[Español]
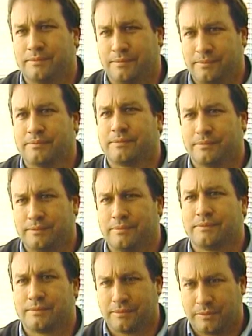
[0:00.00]
vez
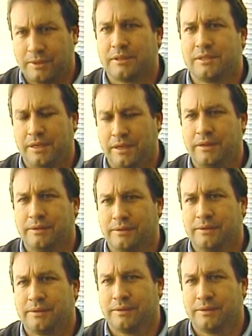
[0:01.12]
tiene que captar